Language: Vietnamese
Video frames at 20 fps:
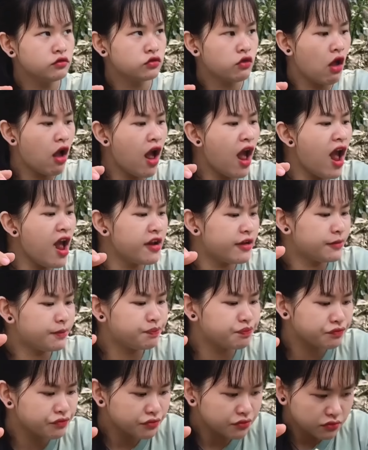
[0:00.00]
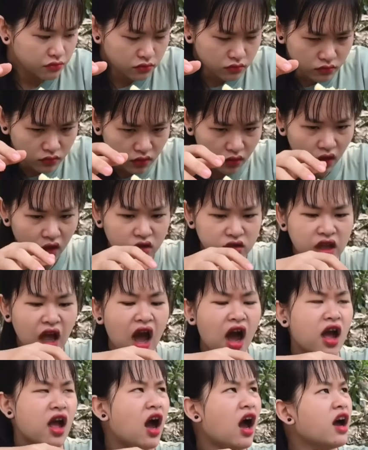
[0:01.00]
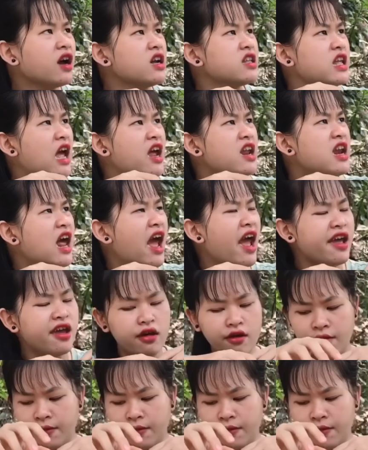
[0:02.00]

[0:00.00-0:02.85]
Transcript: Ê! trời ơi cái chị này